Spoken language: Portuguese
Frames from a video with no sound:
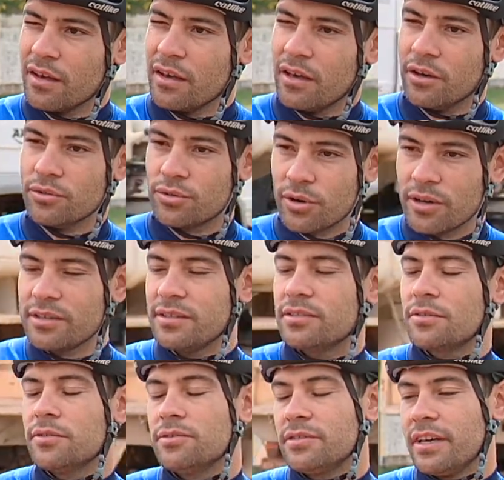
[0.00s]
eu trouxe
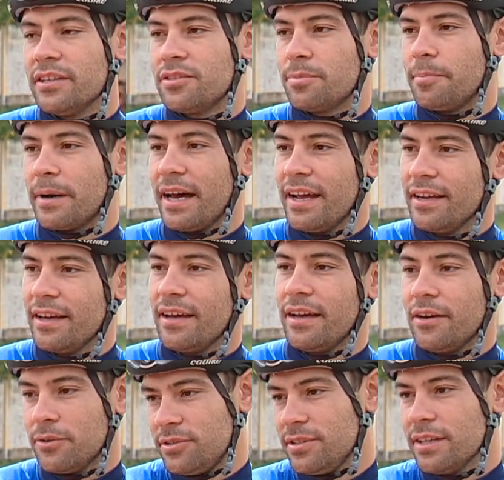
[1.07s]
esses conceitos
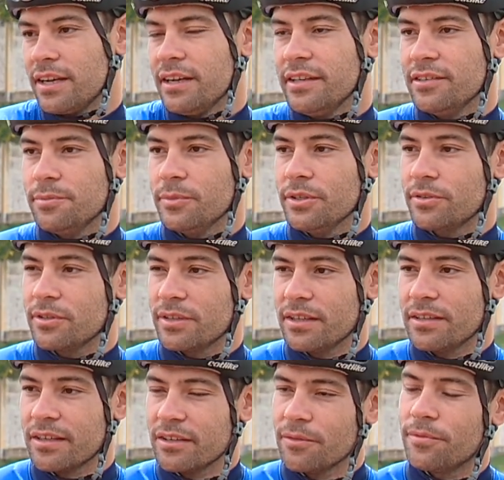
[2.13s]
para o ciclismo e estou
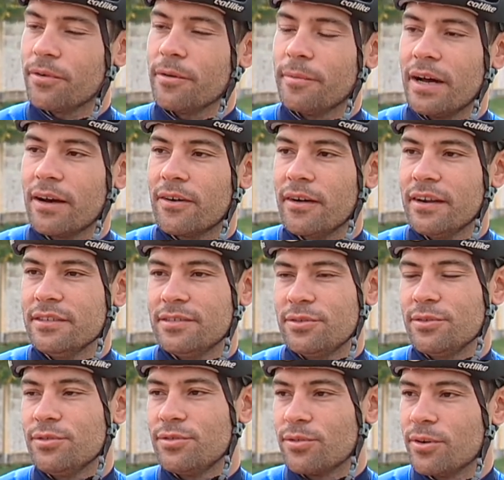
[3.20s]
tentando formar agora
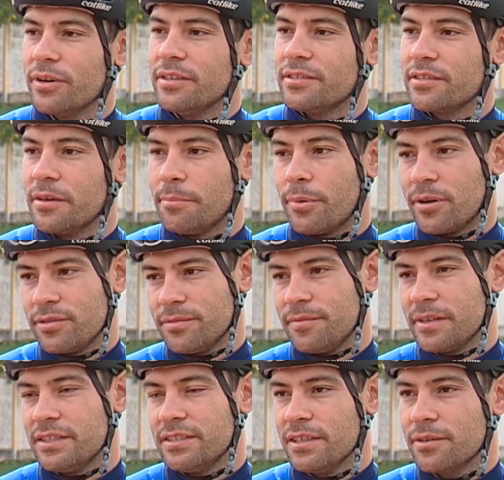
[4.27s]
instrutores que possam
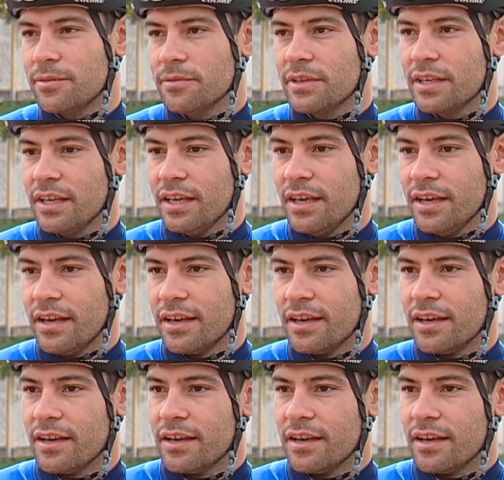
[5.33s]
fazer com que